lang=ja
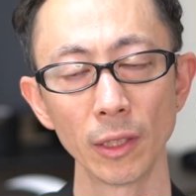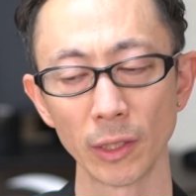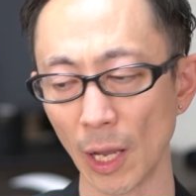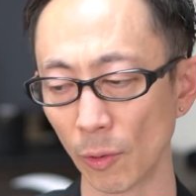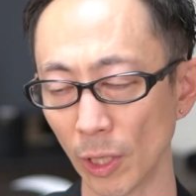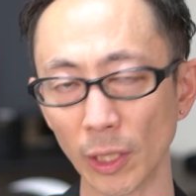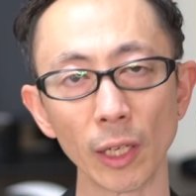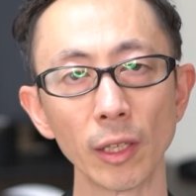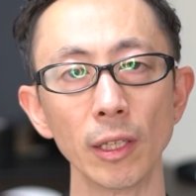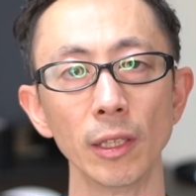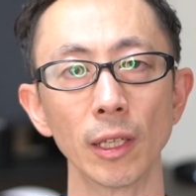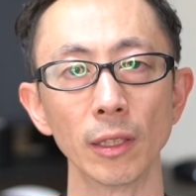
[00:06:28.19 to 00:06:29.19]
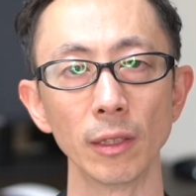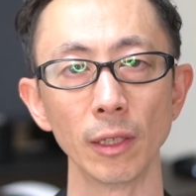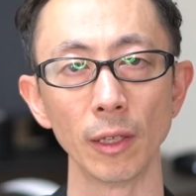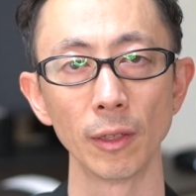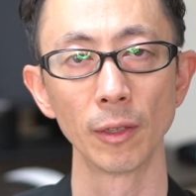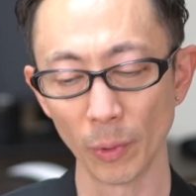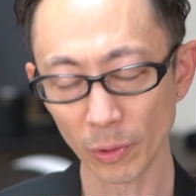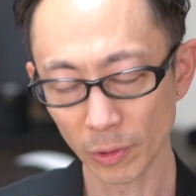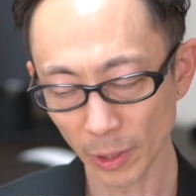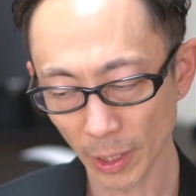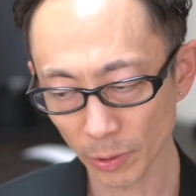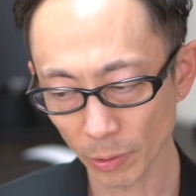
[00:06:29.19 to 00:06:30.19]
で最後寝たきりになって
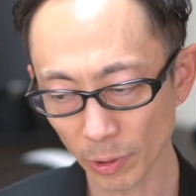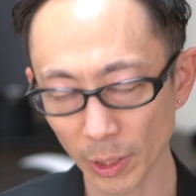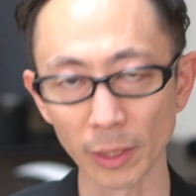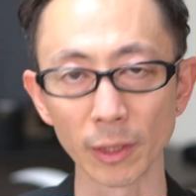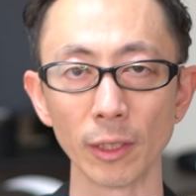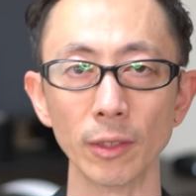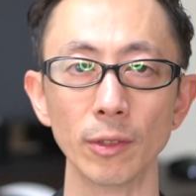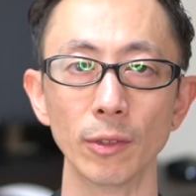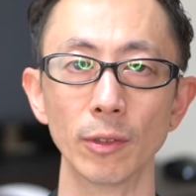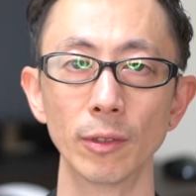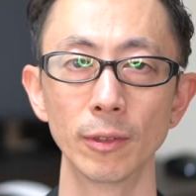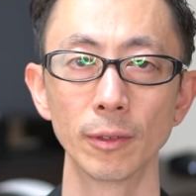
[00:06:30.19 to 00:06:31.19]
僕がそうだったんですよ